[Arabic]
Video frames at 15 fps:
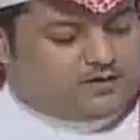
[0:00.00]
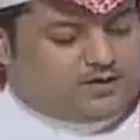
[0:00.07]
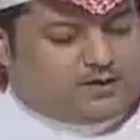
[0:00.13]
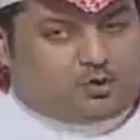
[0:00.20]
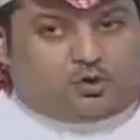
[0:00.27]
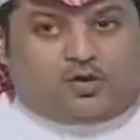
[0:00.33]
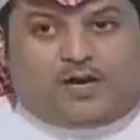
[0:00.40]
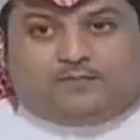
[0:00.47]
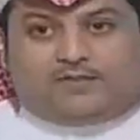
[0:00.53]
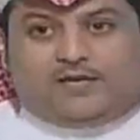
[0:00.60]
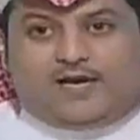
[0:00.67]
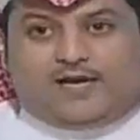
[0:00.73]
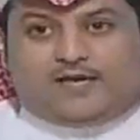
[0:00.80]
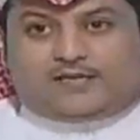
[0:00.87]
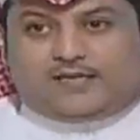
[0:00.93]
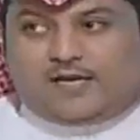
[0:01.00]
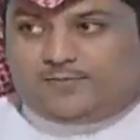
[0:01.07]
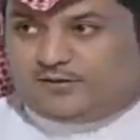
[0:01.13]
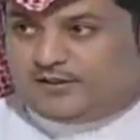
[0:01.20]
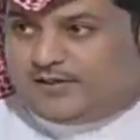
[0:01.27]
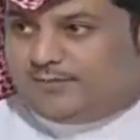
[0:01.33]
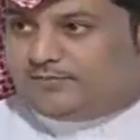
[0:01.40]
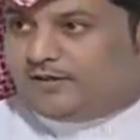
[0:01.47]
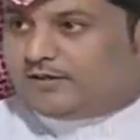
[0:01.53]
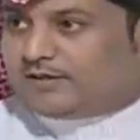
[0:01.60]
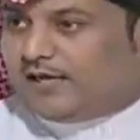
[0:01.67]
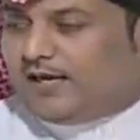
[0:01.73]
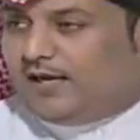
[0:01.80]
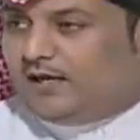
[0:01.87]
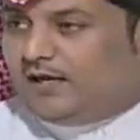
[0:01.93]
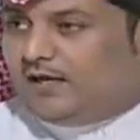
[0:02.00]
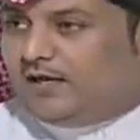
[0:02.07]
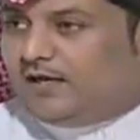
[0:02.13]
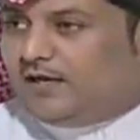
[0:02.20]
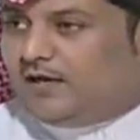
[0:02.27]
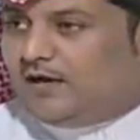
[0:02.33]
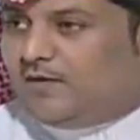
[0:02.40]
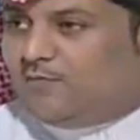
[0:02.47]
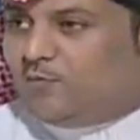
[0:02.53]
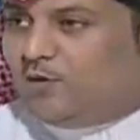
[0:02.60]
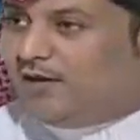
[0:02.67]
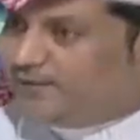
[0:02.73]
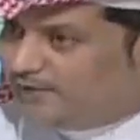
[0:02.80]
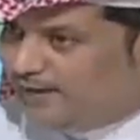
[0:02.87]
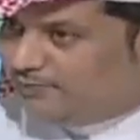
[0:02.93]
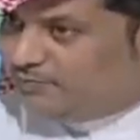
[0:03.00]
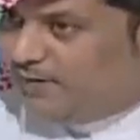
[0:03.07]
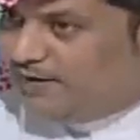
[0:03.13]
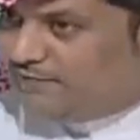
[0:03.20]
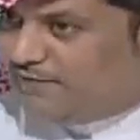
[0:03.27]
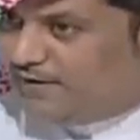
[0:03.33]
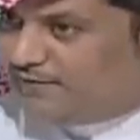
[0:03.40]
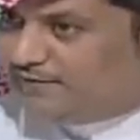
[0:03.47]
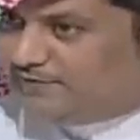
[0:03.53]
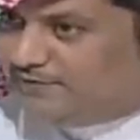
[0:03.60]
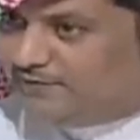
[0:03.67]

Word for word: يعني نقول الحمد لله على سلامة الكابتن صلاح المولد، لعبت معي فهد؟